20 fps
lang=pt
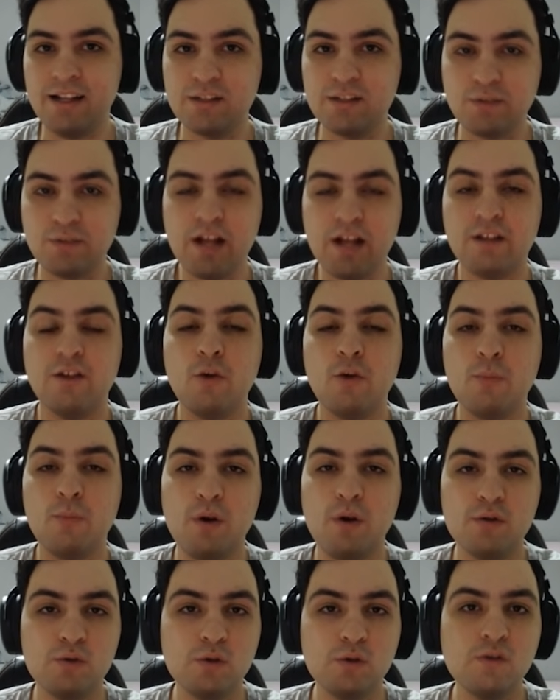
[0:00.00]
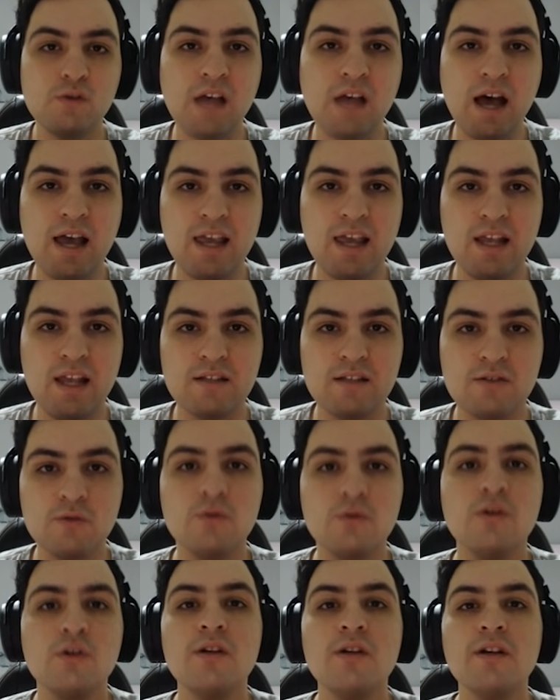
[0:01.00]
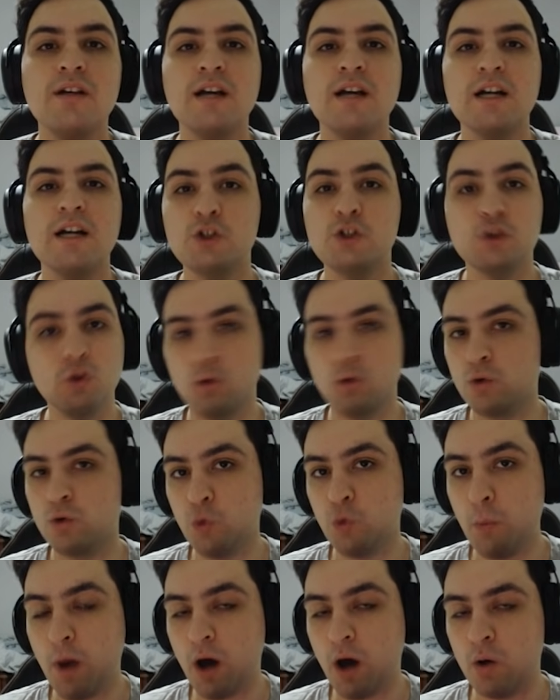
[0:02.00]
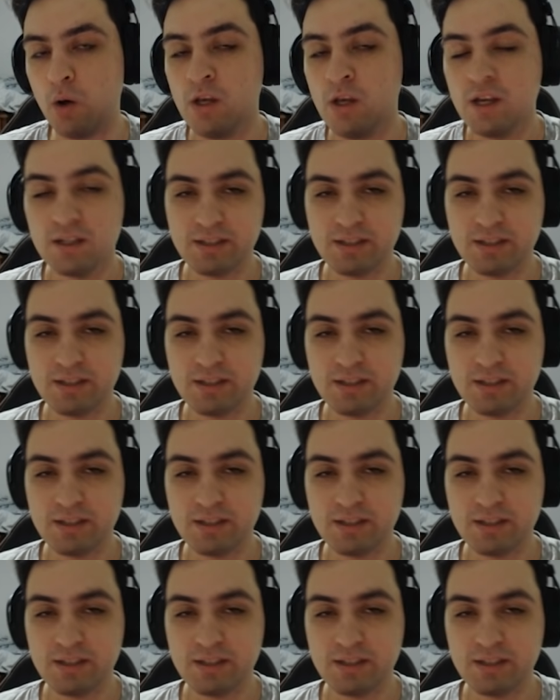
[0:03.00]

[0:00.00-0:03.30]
Eles falaram que eu posso usar eles no cachorro do mal.